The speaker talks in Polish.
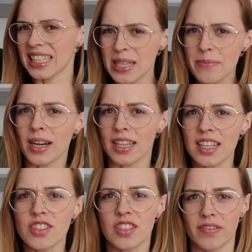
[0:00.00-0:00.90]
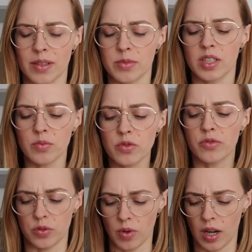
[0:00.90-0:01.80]
chyba jeszcze Wam nie
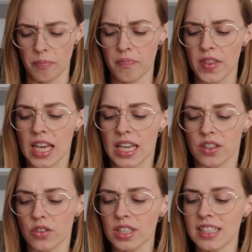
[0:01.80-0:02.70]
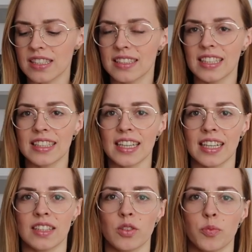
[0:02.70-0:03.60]
mówiłam, to jest dieta
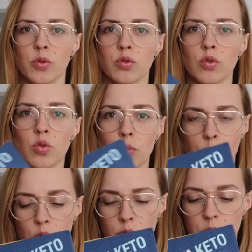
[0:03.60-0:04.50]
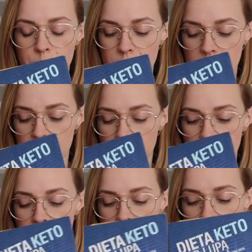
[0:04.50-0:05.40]
keto pod lupą,
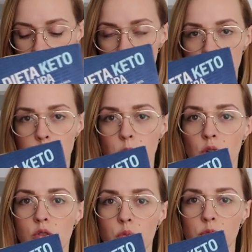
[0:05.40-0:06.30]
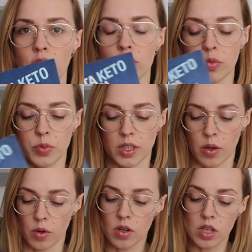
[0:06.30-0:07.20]
e, a też sporo osób mnie o nią
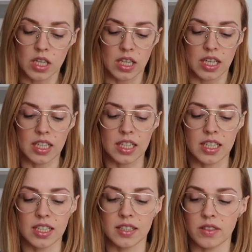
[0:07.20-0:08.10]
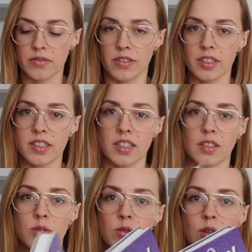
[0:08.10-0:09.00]
pytało. E, w
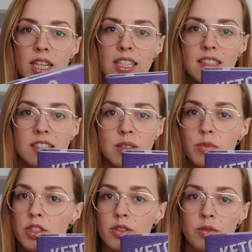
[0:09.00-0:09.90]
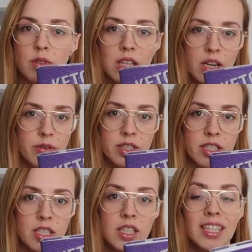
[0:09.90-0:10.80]
języku angielskim Keto
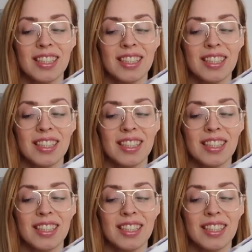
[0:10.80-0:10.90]
Clarity.